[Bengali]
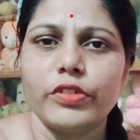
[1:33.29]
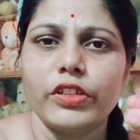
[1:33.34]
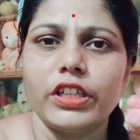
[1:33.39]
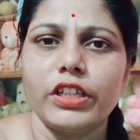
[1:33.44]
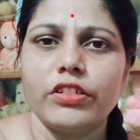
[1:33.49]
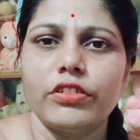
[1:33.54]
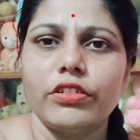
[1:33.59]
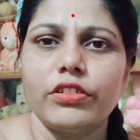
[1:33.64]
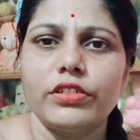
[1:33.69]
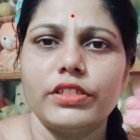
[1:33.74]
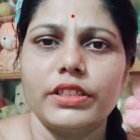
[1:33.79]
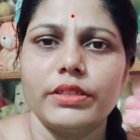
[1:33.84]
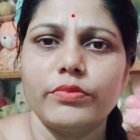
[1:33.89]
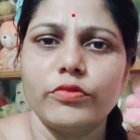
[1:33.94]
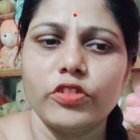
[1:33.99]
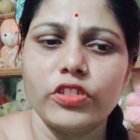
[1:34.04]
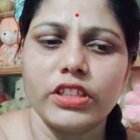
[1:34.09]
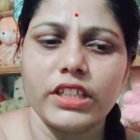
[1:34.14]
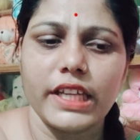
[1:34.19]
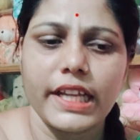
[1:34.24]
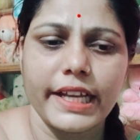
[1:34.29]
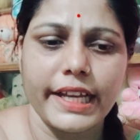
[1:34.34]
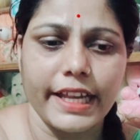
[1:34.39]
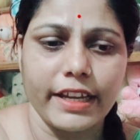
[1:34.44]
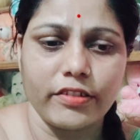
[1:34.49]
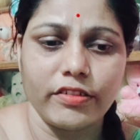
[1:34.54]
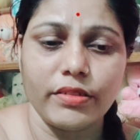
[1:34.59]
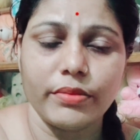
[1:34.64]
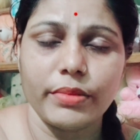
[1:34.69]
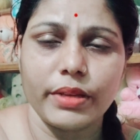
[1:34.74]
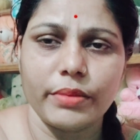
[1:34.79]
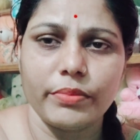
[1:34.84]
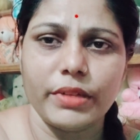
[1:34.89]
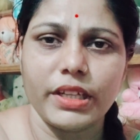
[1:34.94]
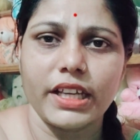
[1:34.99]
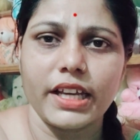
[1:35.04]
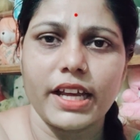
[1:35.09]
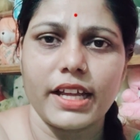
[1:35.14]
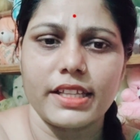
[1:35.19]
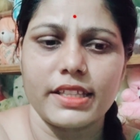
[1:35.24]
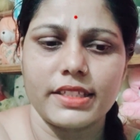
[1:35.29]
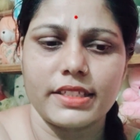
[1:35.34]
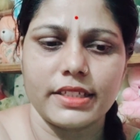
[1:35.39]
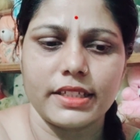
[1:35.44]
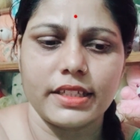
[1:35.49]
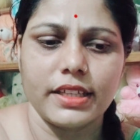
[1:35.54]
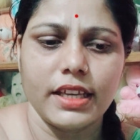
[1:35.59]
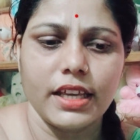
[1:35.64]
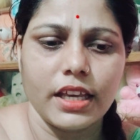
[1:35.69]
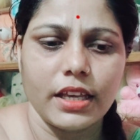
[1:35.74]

মনে হলো যে মন্দিরা কেনই বা এমনি কাঁদছে